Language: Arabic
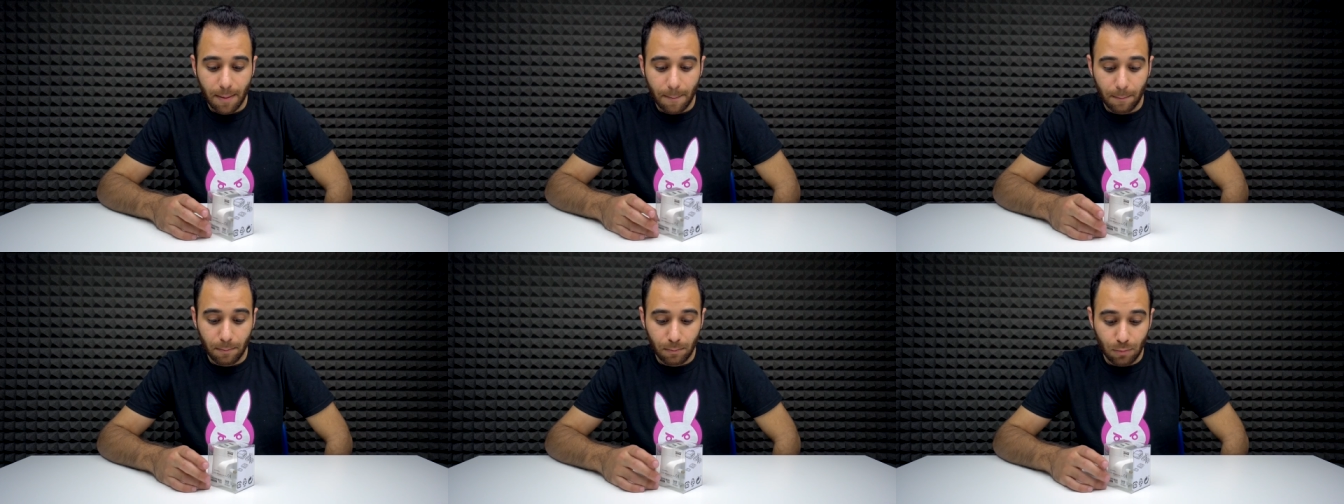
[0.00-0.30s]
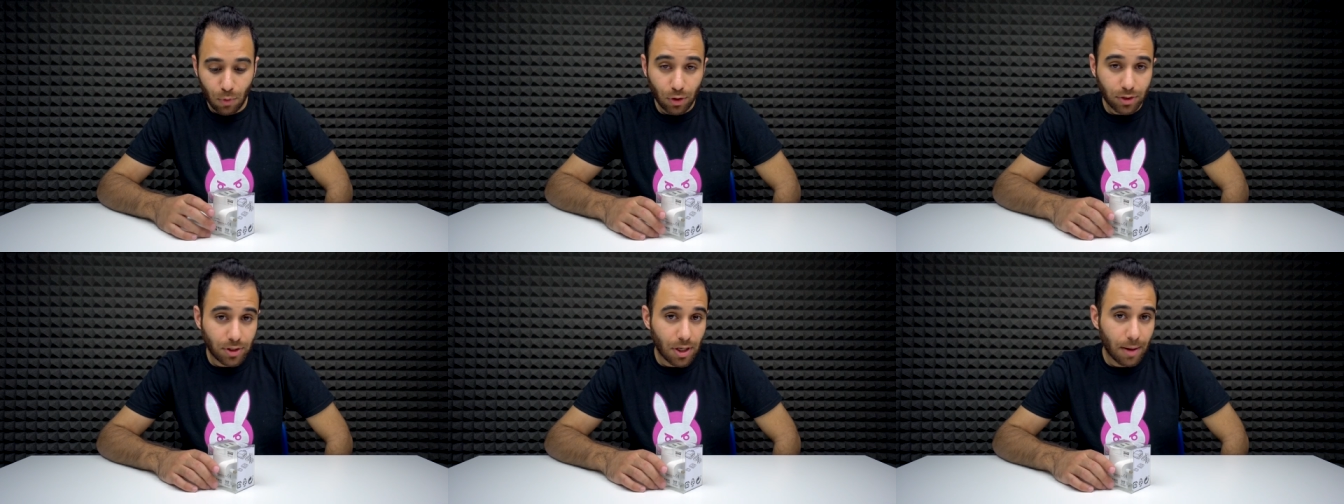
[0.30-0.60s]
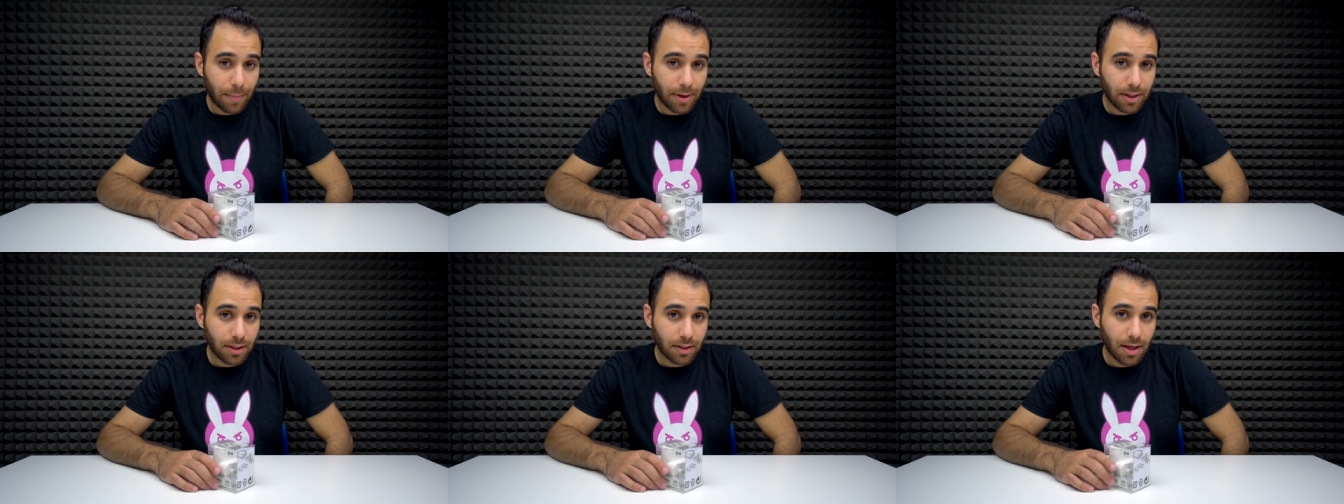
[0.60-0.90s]

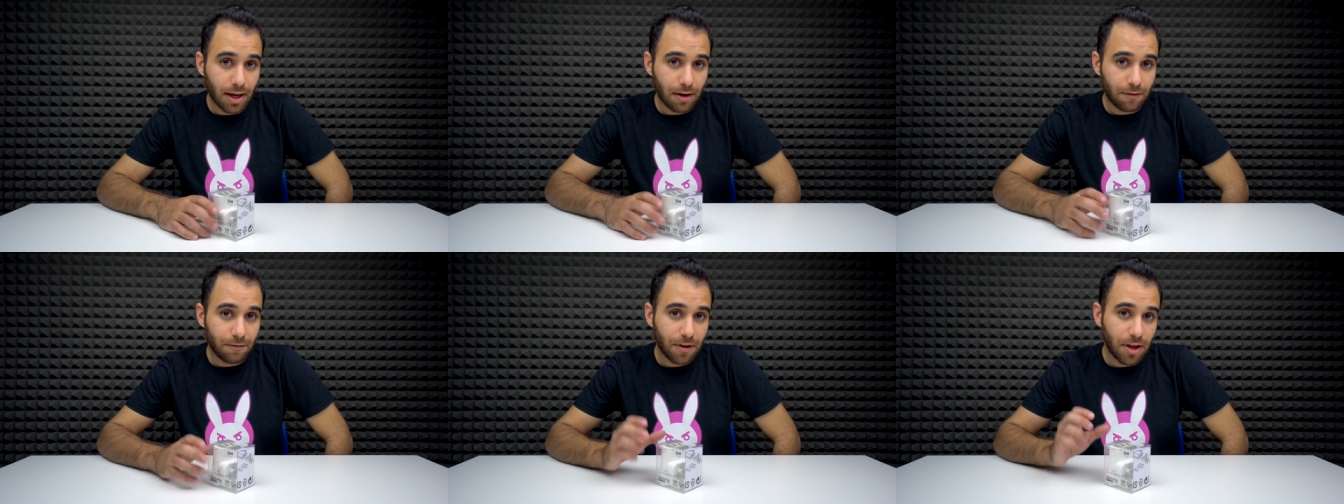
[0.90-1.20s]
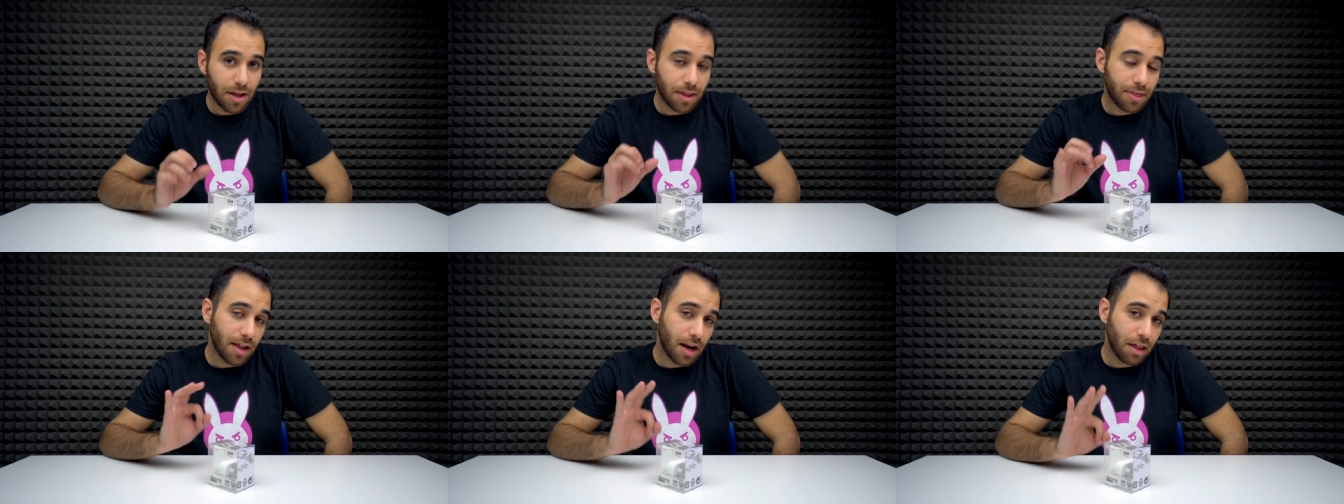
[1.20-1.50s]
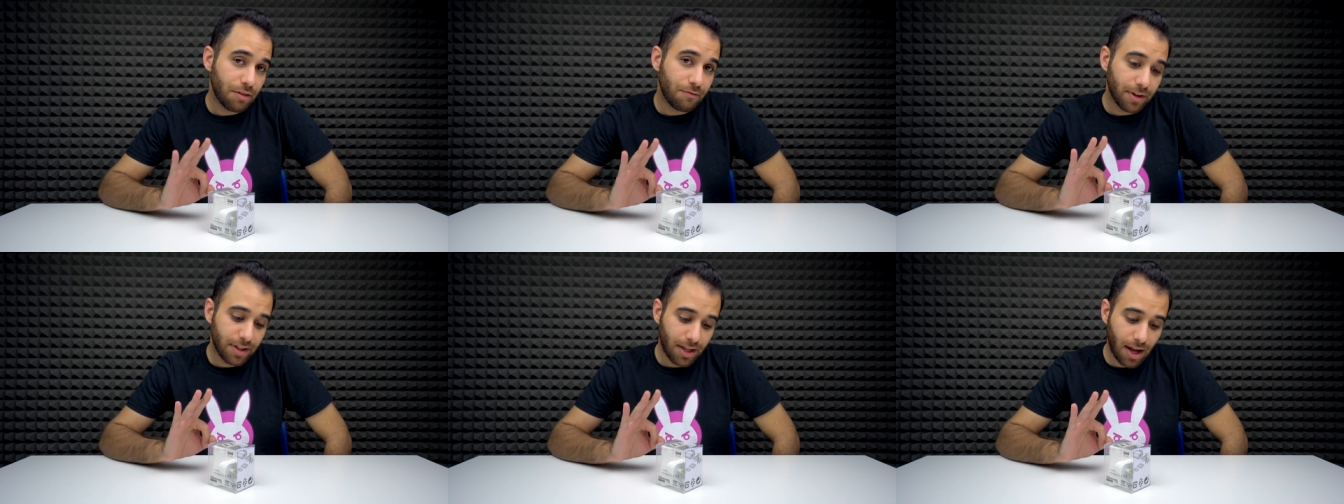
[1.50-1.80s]
معتمد في
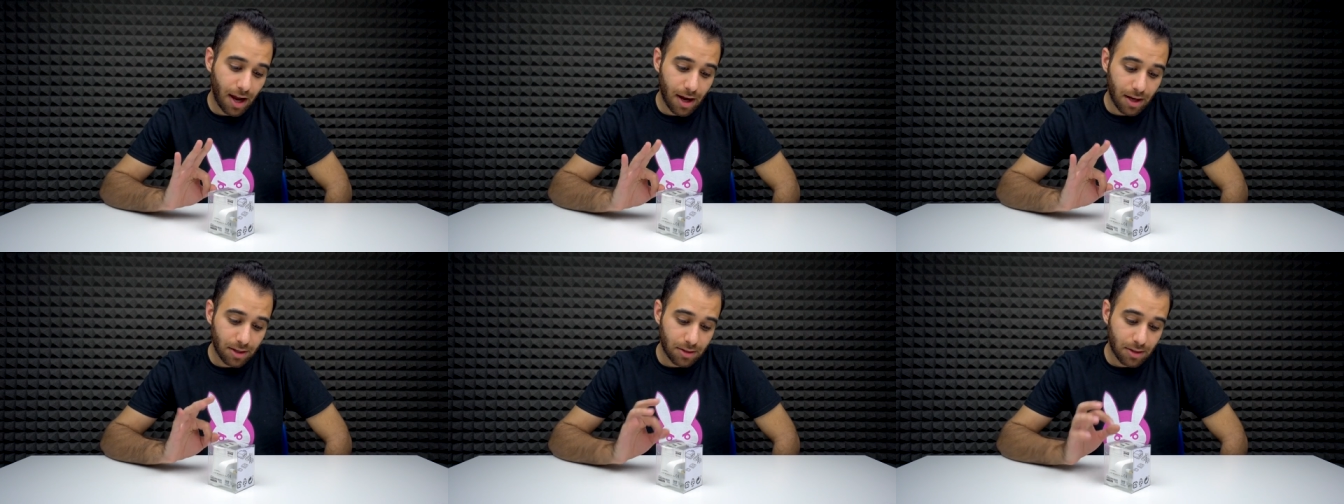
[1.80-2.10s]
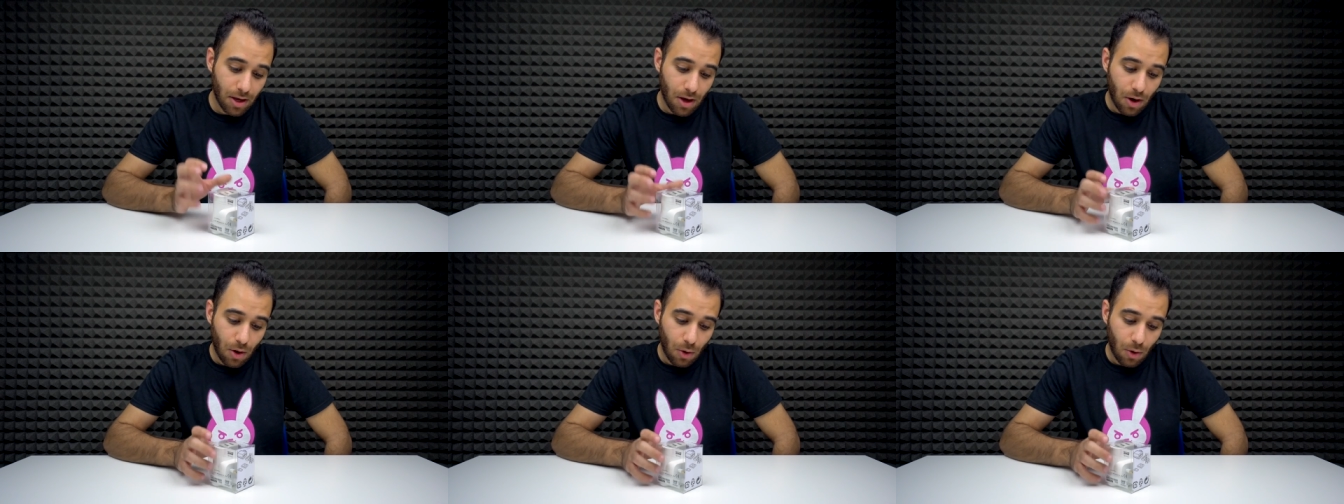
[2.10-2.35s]
ثلاث فتحات